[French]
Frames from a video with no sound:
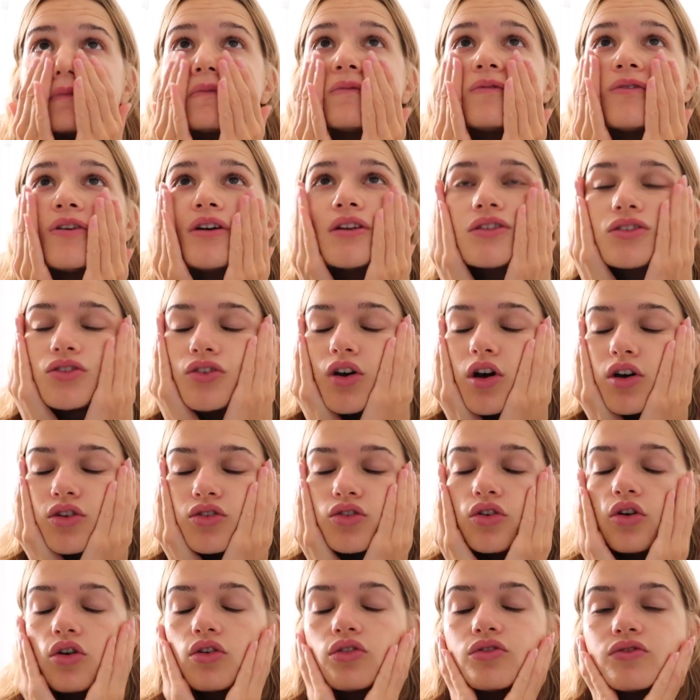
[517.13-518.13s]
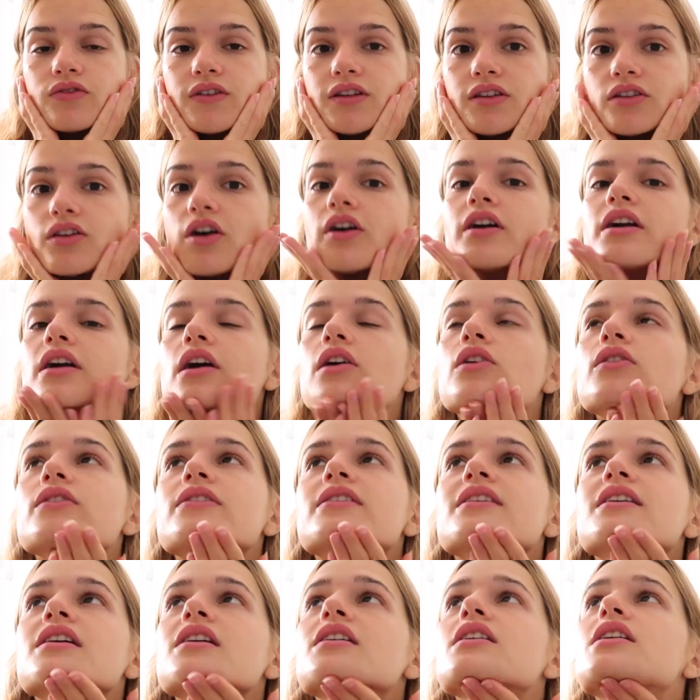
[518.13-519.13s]
20h30, euh,
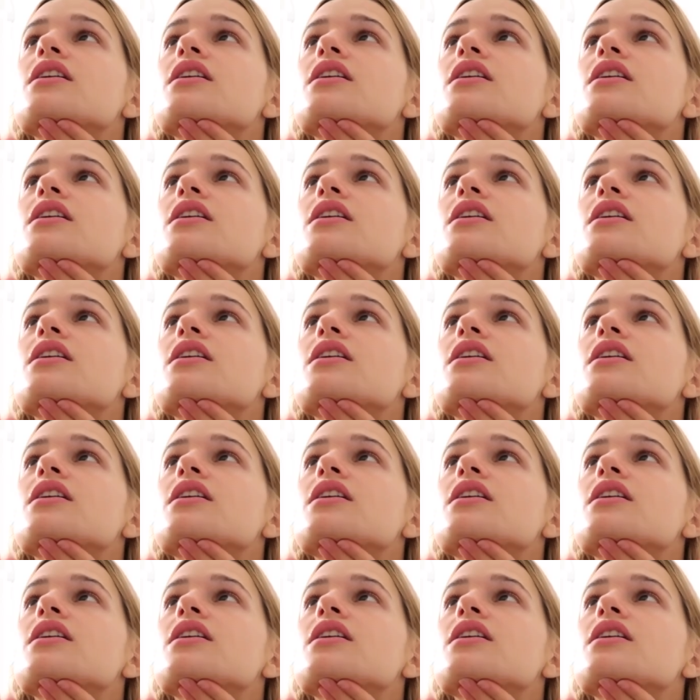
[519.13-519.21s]
20h45